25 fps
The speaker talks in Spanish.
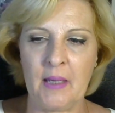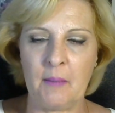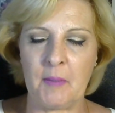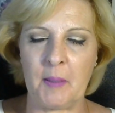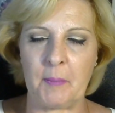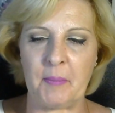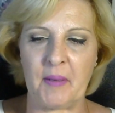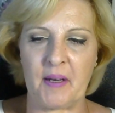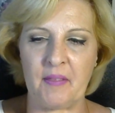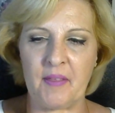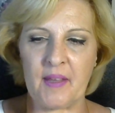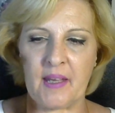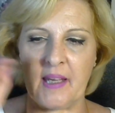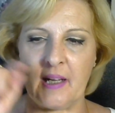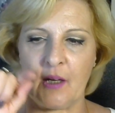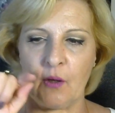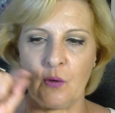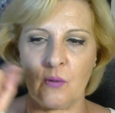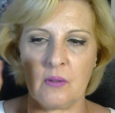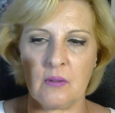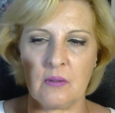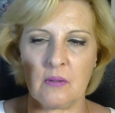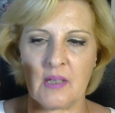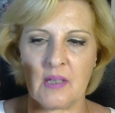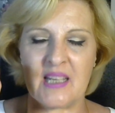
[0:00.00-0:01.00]
me parece que
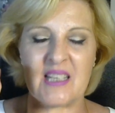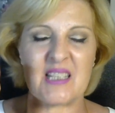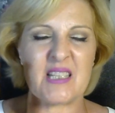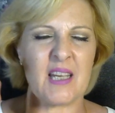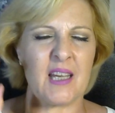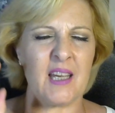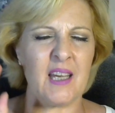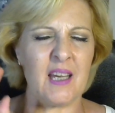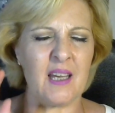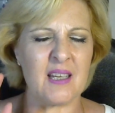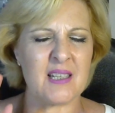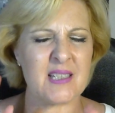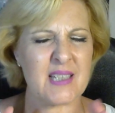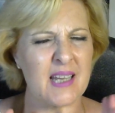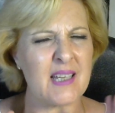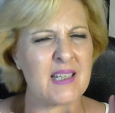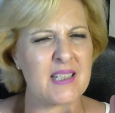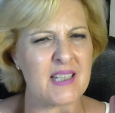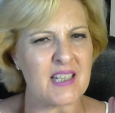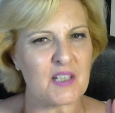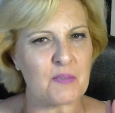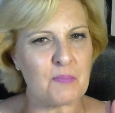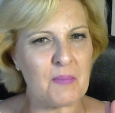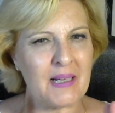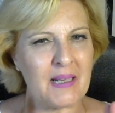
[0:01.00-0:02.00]
eran eh,
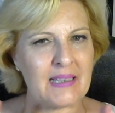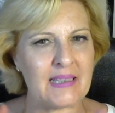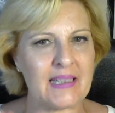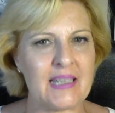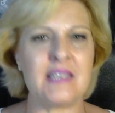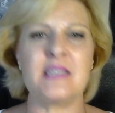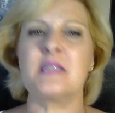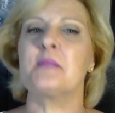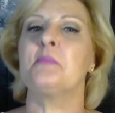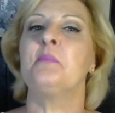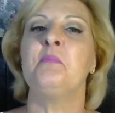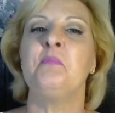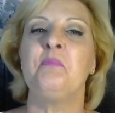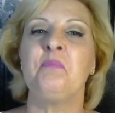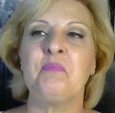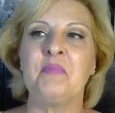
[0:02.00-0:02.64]
seis esmaltes